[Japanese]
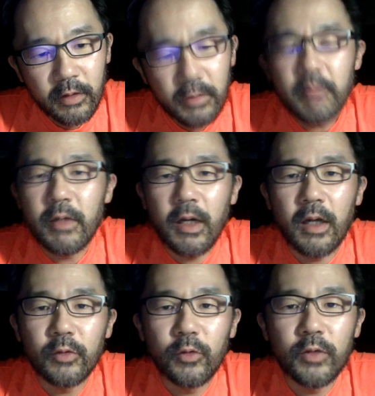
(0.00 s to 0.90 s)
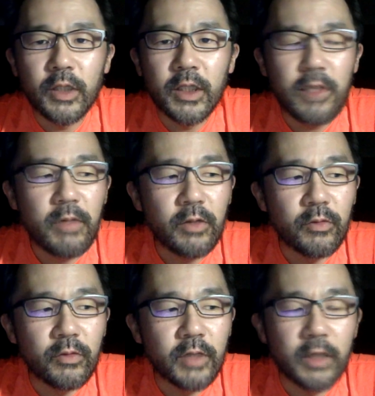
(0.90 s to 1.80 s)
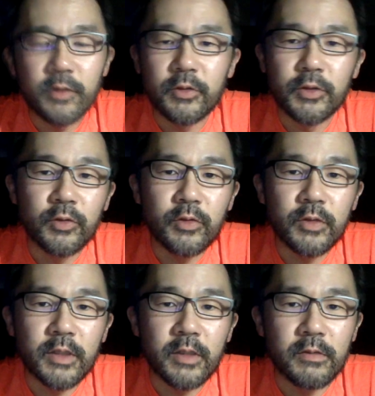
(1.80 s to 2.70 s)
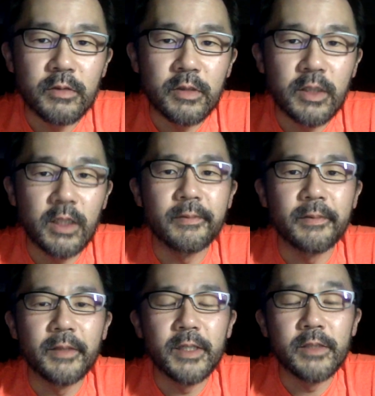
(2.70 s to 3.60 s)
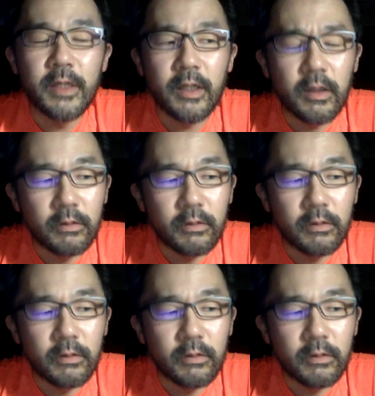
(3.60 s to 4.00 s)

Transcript: まあ今、特に今の学長さん好きなんですね。